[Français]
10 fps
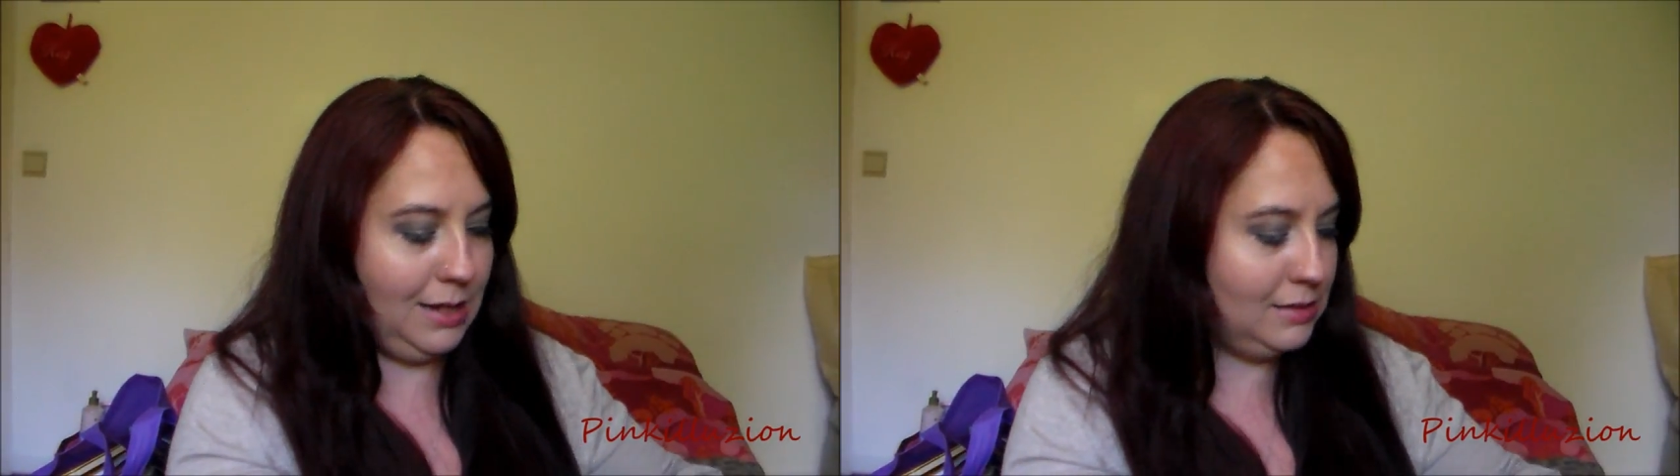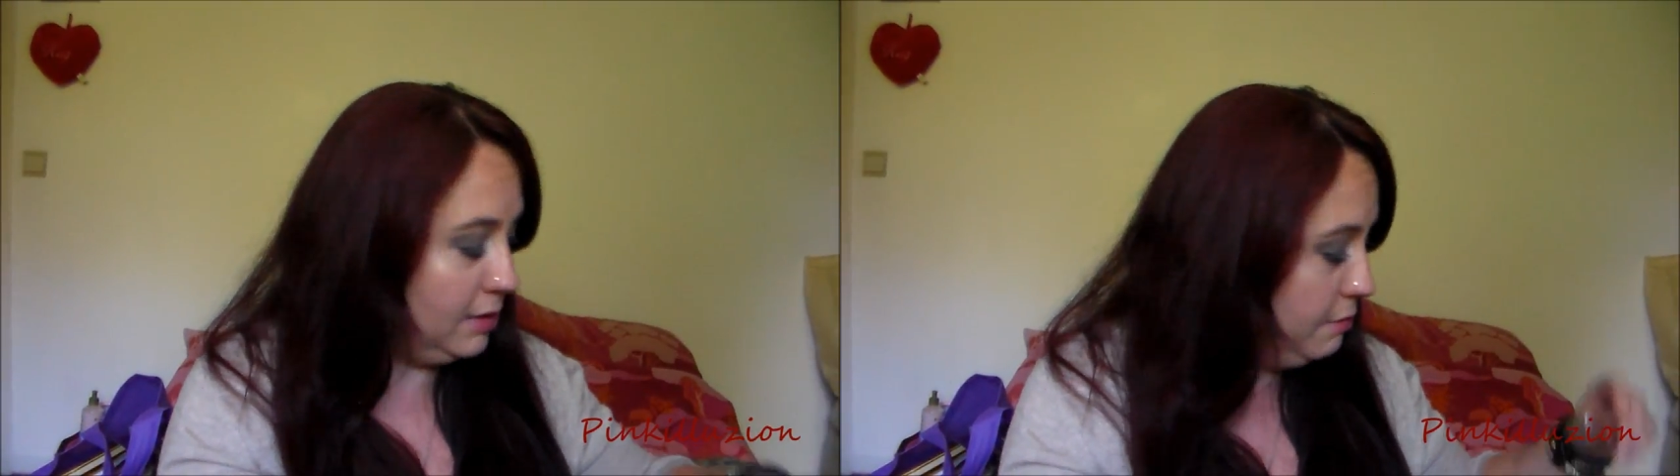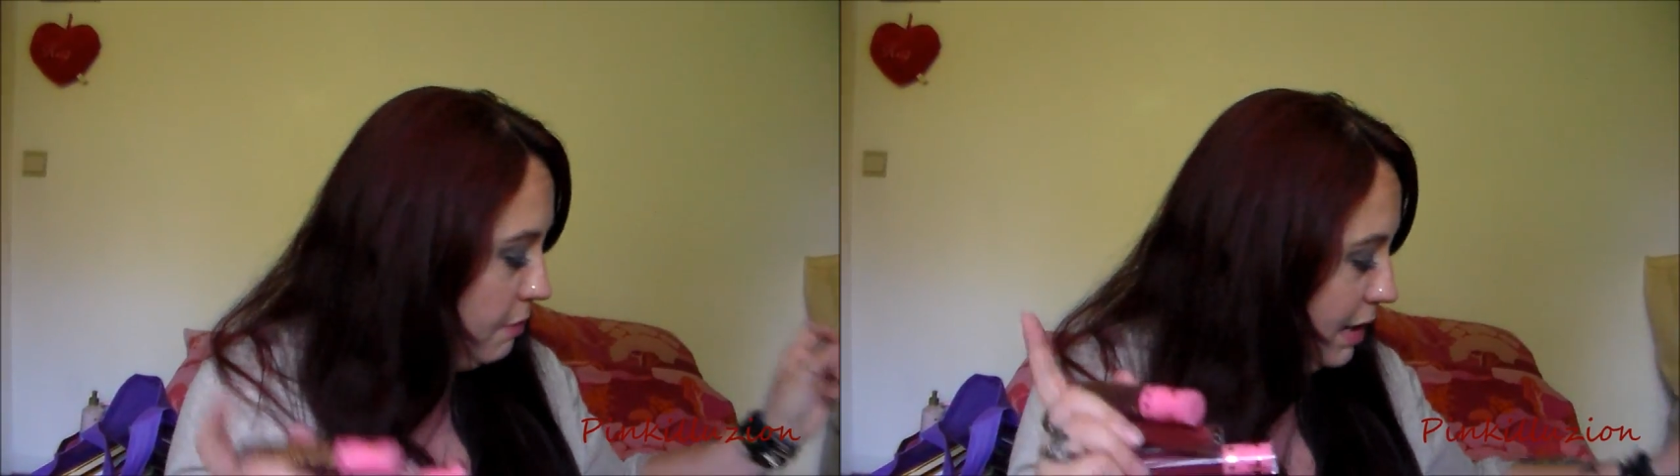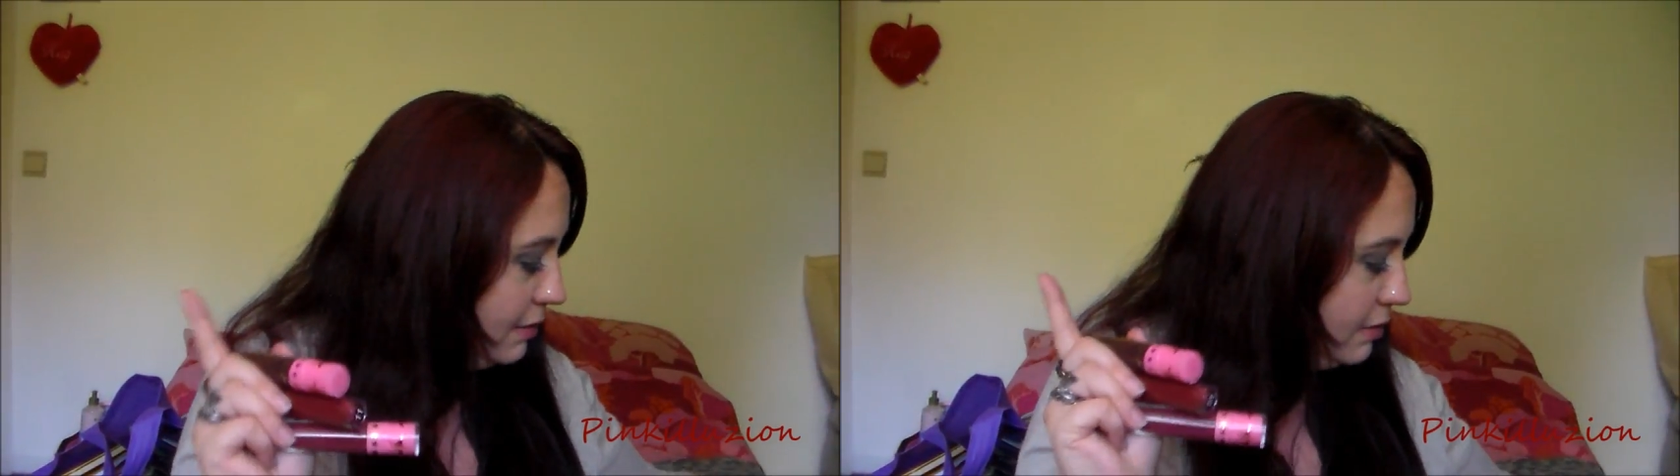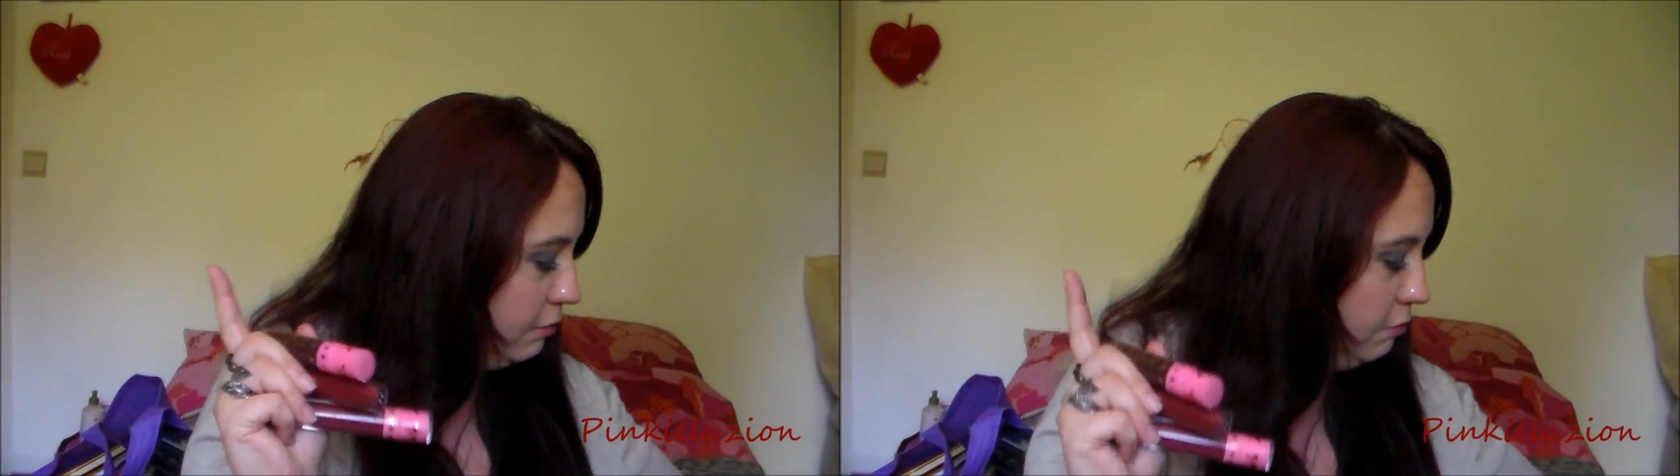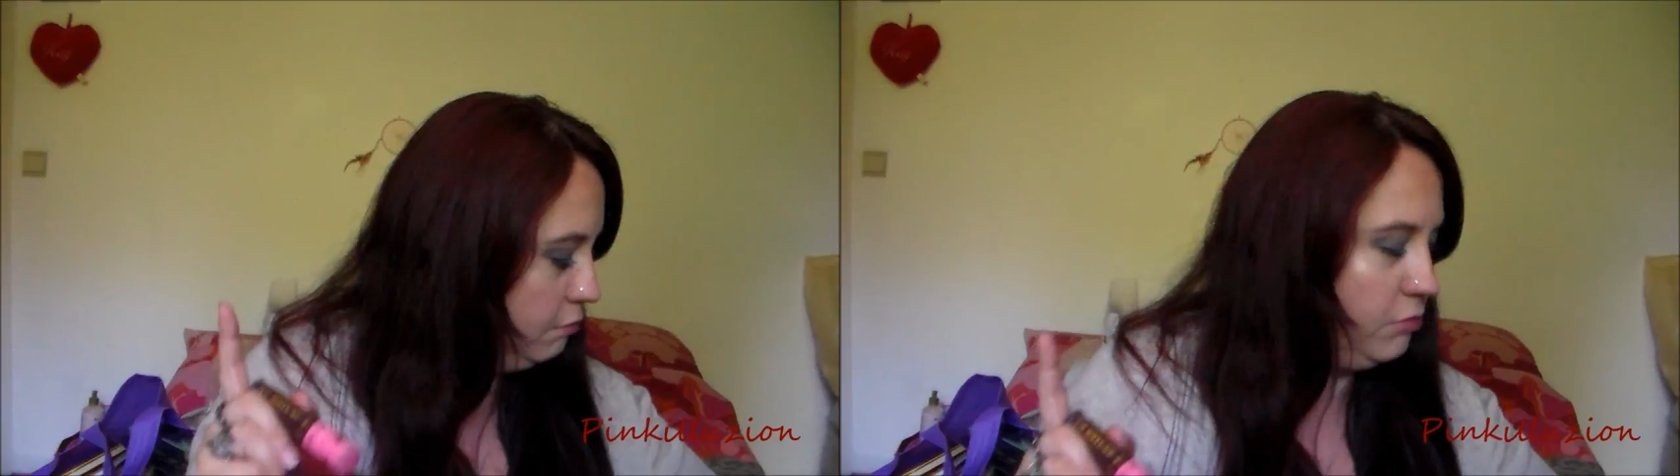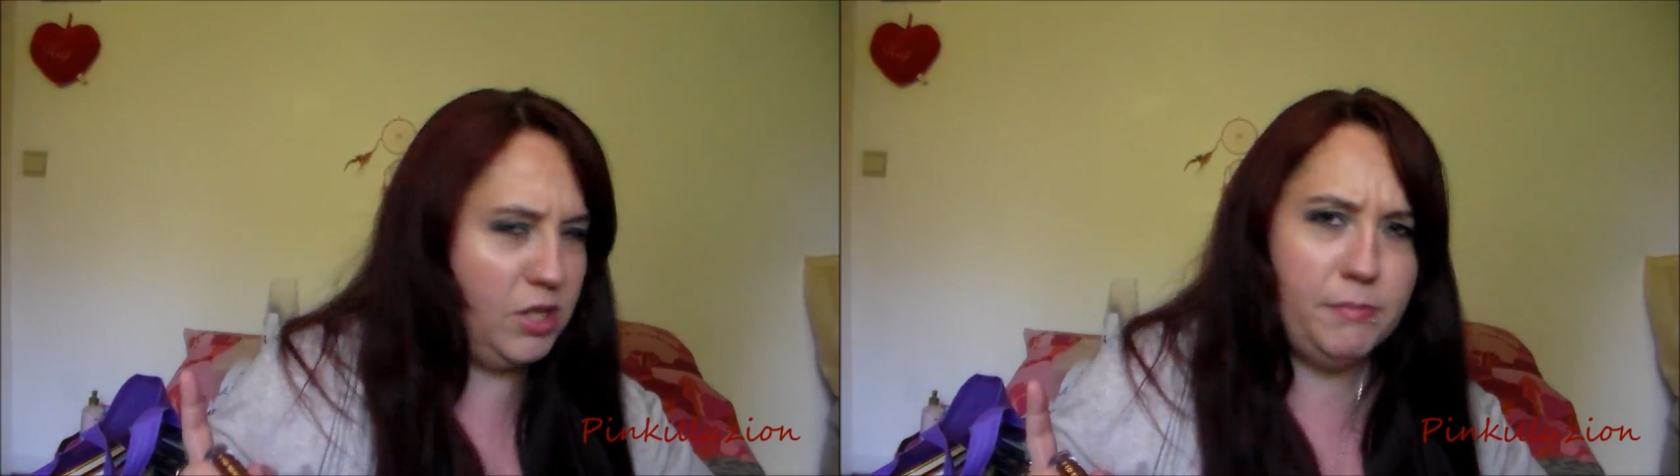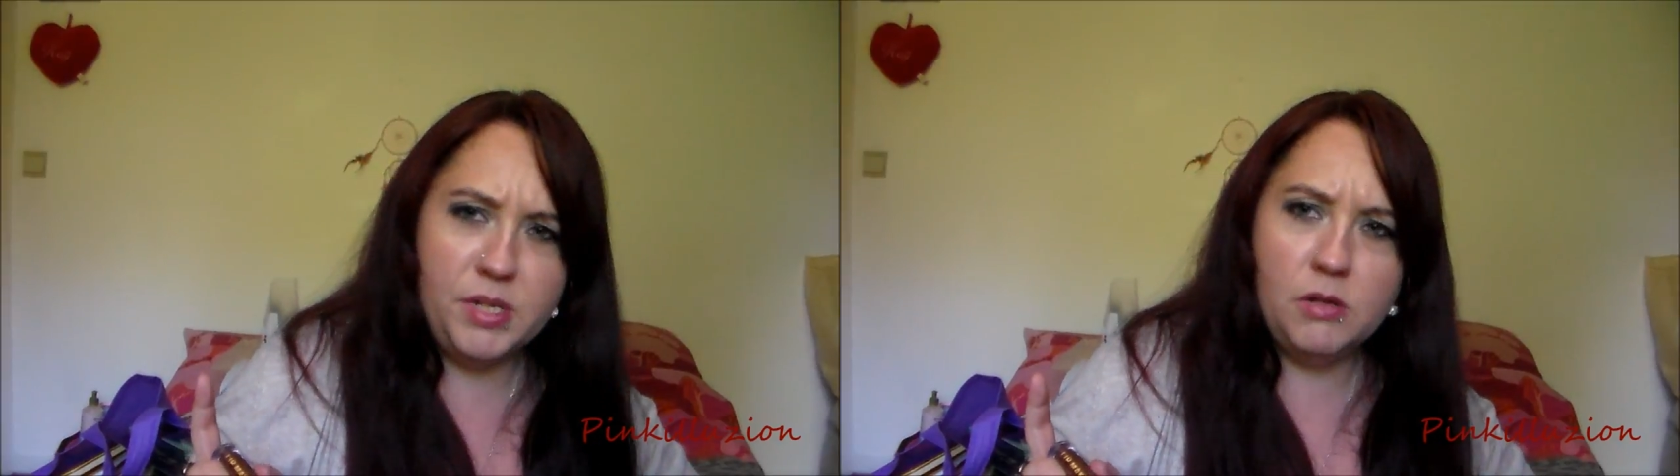Assez mat. J'aime